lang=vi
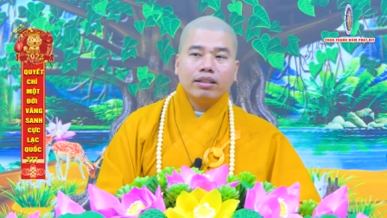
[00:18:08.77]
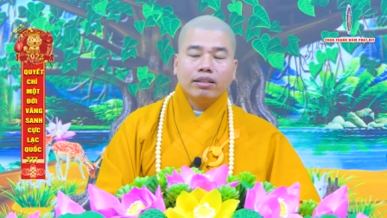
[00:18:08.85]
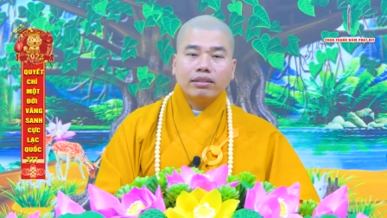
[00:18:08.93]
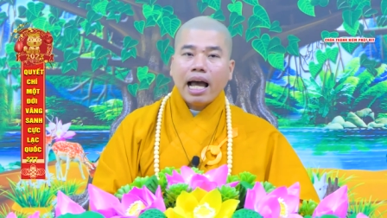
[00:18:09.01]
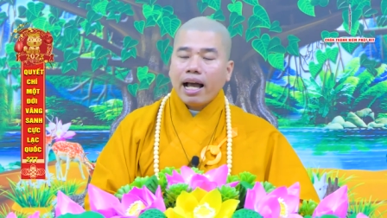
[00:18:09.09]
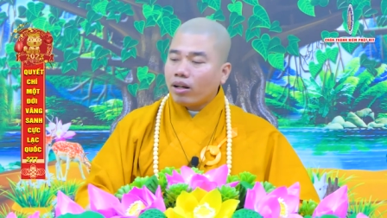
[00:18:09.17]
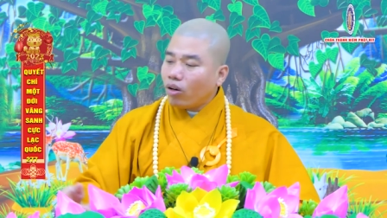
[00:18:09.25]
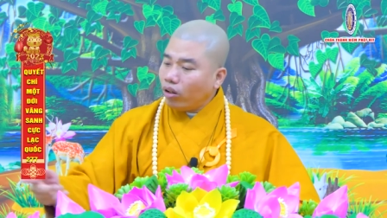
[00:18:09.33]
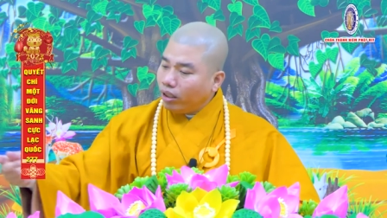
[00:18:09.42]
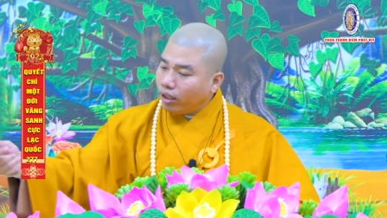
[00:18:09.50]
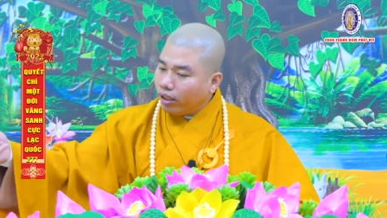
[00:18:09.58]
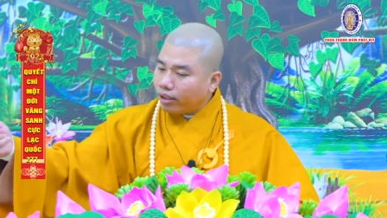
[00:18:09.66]
người ta
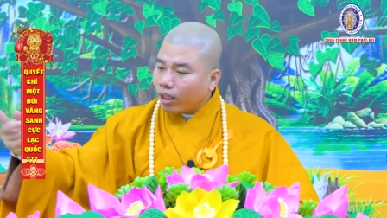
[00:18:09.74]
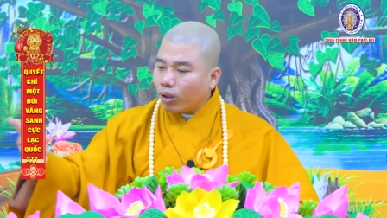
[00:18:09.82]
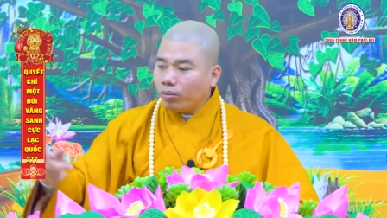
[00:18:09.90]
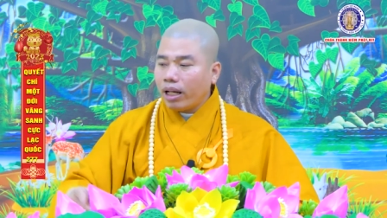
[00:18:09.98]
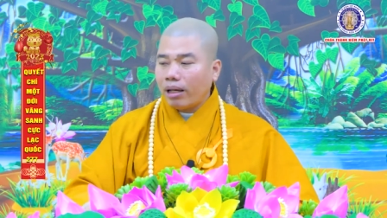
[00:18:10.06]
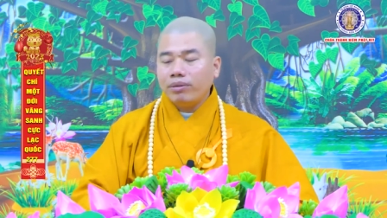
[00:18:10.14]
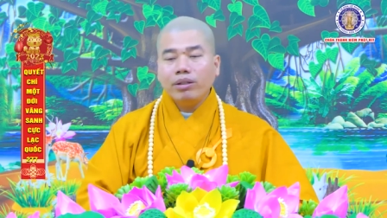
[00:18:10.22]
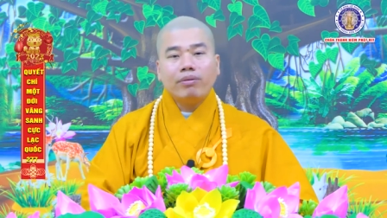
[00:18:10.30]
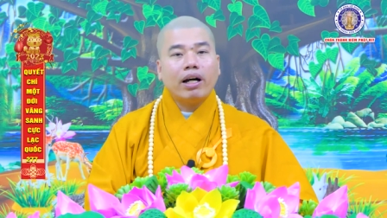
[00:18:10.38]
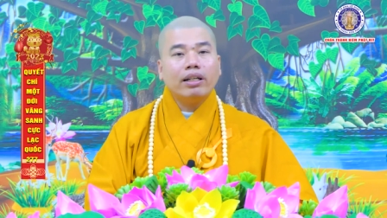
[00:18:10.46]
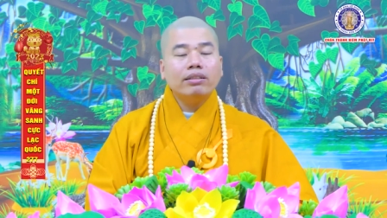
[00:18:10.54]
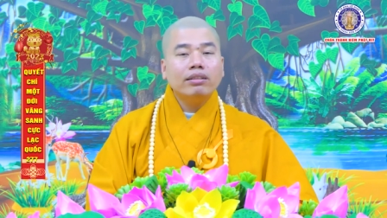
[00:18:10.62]
có những người, người ta cũng làm
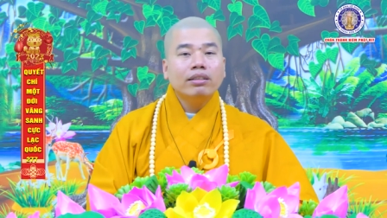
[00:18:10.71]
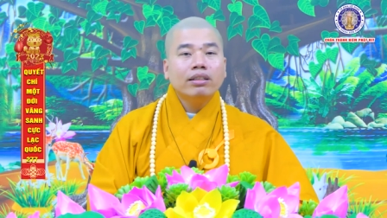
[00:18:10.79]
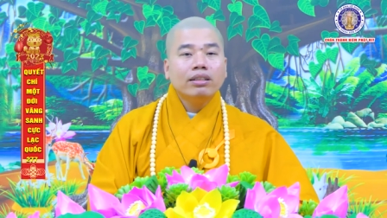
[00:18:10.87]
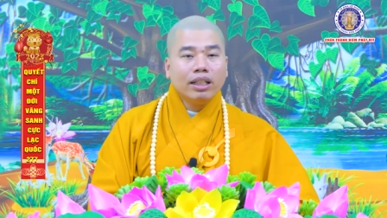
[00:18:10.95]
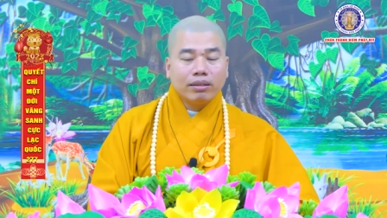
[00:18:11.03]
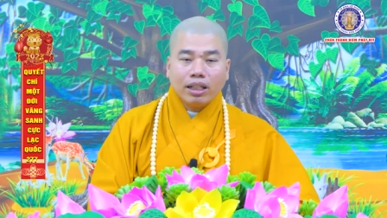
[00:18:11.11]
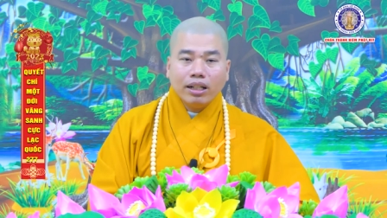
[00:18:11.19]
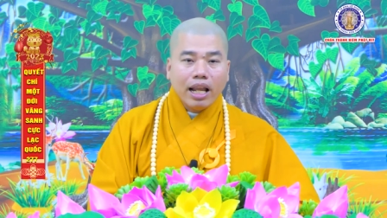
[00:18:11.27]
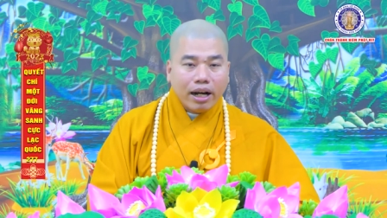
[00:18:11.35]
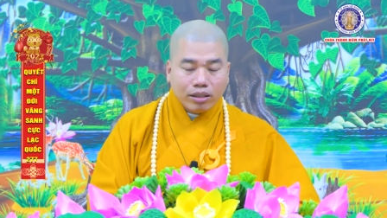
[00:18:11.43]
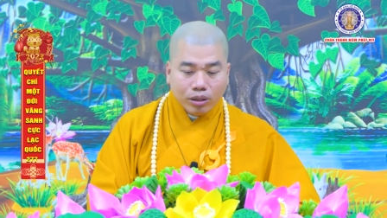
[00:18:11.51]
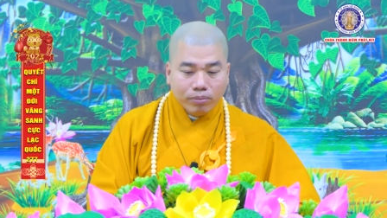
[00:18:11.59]
như vậy nhưng tới
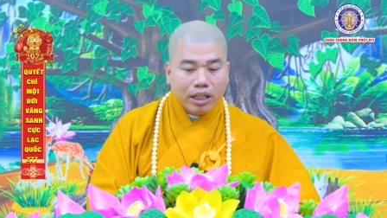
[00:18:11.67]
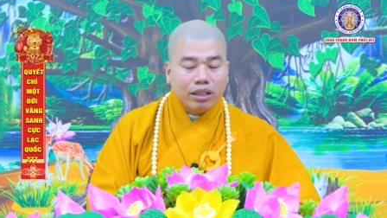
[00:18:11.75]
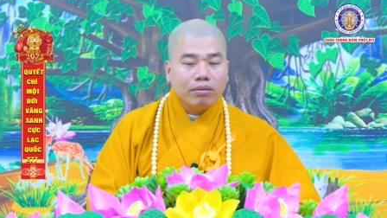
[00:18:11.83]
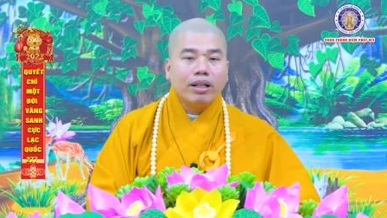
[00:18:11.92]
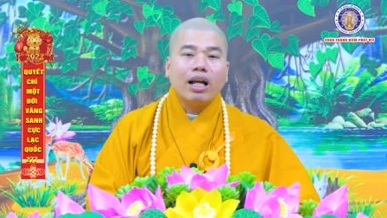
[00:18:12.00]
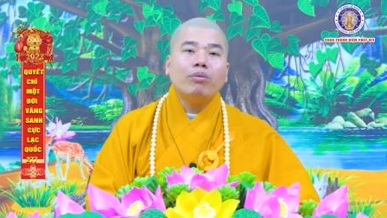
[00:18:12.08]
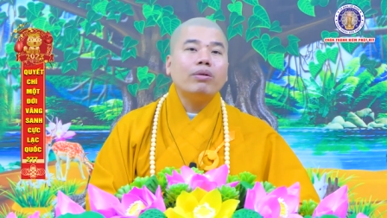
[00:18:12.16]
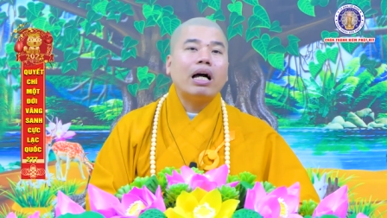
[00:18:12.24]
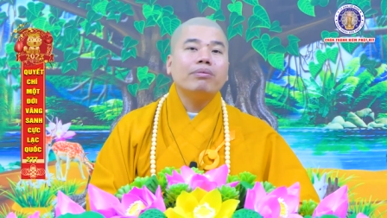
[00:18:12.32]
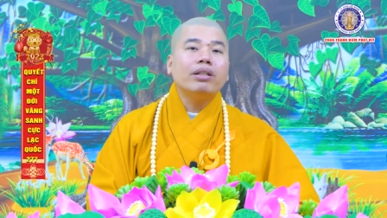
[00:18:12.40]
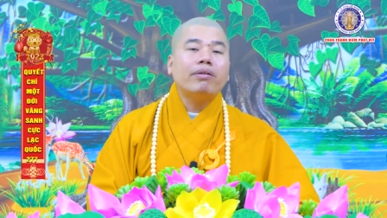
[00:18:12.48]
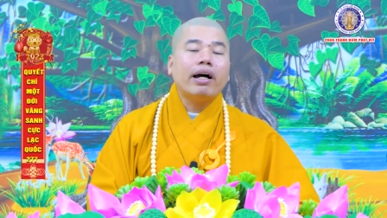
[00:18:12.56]
đời của mình mình không
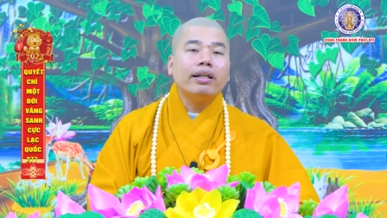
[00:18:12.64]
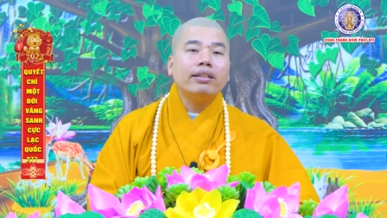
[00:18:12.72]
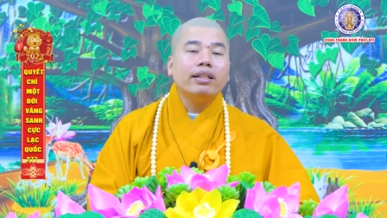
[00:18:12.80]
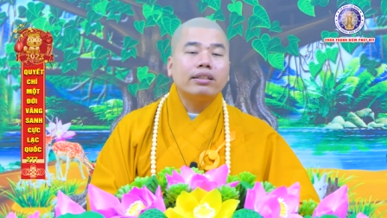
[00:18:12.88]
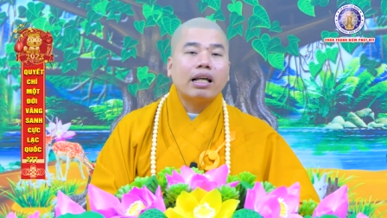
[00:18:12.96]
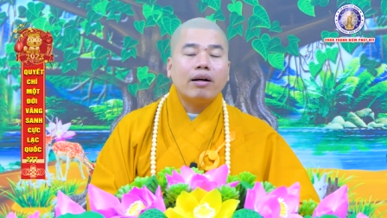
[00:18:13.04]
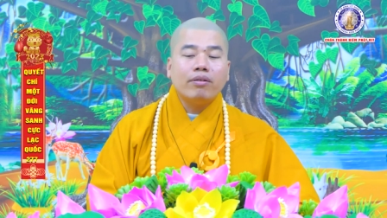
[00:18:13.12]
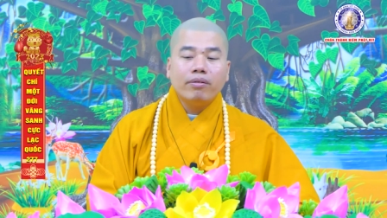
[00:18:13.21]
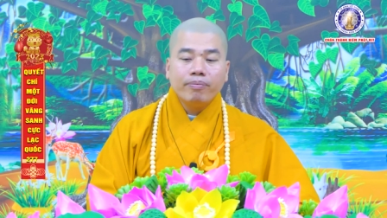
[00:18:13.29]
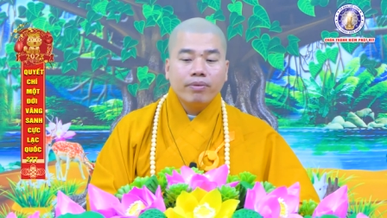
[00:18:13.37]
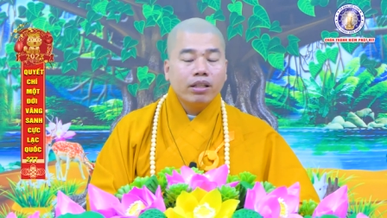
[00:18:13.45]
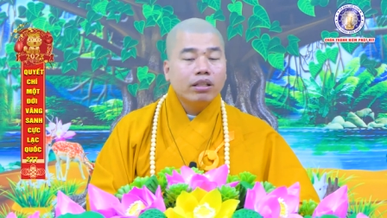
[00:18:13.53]
làm như vậy vì sao